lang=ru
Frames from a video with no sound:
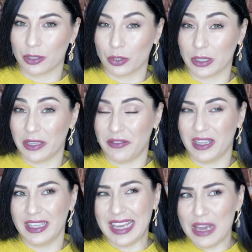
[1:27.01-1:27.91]
который
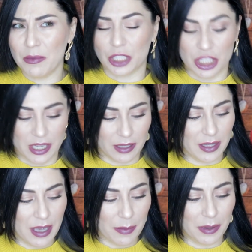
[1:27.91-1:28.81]
давал Хеймиш,
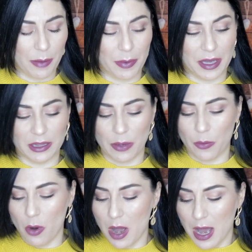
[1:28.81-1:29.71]
нет, не было,
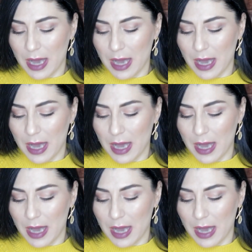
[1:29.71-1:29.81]
поэтому